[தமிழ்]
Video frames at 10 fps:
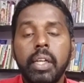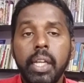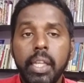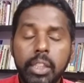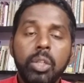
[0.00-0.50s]

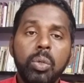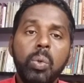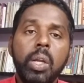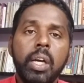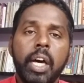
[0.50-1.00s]
ஏன்னா இந்த
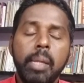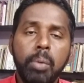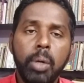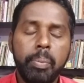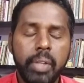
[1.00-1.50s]
நூலை
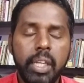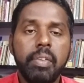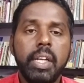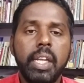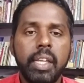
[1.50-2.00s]
அறிமுகம் செய்ய
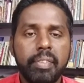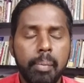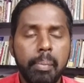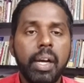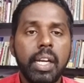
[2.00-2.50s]
வேண்டிய
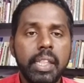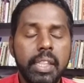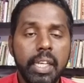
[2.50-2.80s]
சமகால